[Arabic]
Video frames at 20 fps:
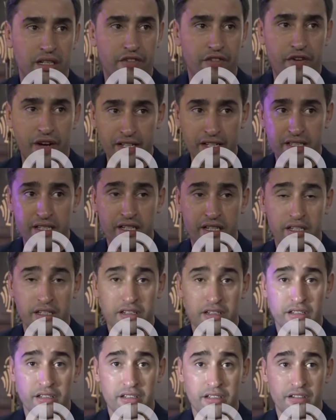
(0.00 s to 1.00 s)
فردي
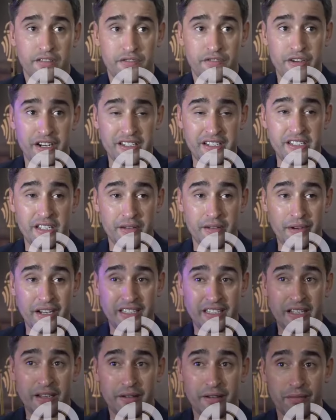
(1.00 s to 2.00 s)
فرديه
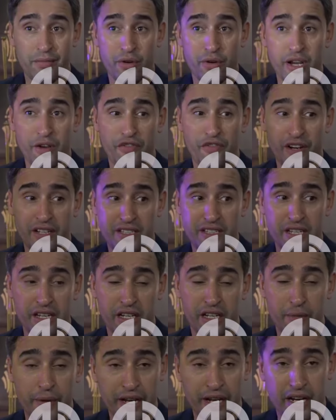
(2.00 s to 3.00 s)
معناتها مواهب فرديه
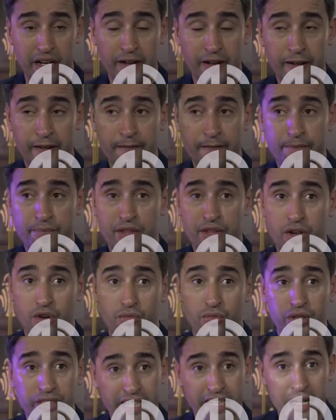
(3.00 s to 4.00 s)
كبيره
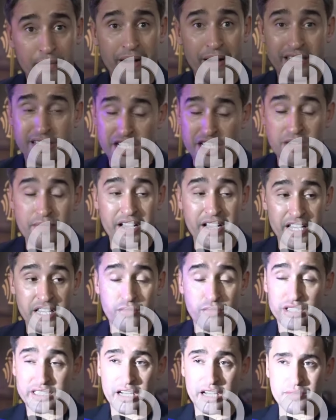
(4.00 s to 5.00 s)
ومنتخب حتى جماعي
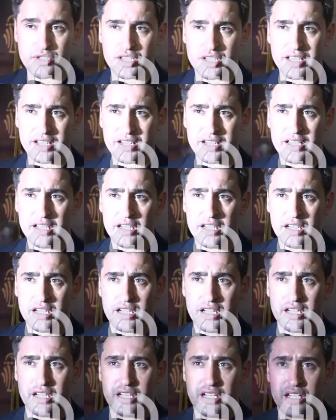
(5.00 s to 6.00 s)
محترم جدا
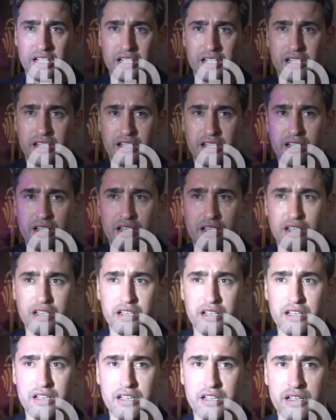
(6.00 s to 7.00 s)

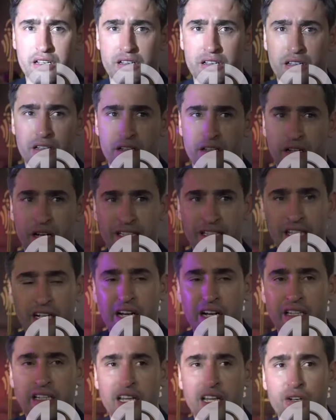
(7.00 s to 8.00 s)
آه،
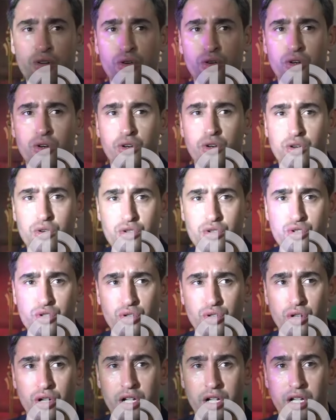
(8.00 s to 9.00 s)
اعتقد انه خروجه
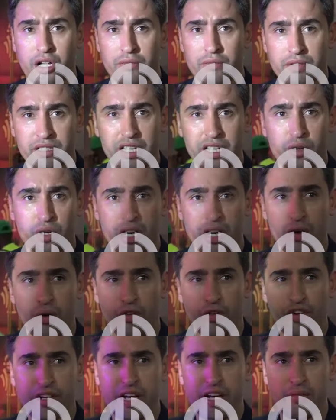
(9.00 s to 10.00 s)
من الدور
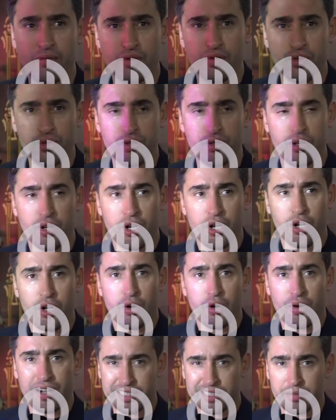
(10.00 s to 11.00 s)
الاول في الكاميرون
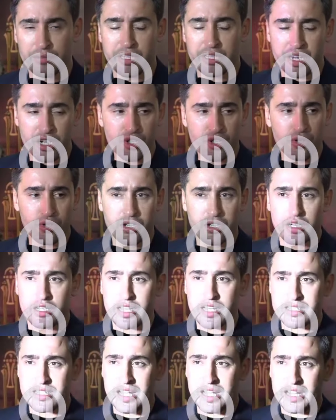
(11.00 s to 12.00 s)
وعدم ترشحه
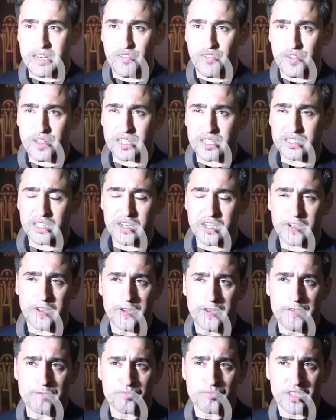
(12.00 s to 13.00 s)
لكاس العالم في قطر
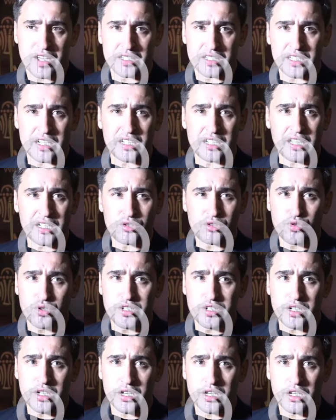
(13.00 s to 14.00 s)
اعتقد
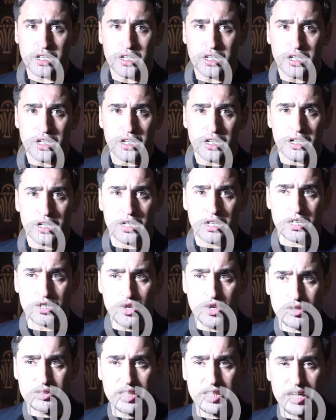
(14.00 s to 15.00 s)
حتكون آه، آه،
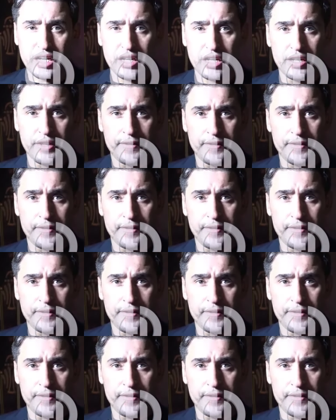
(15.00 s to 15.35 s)
نقطه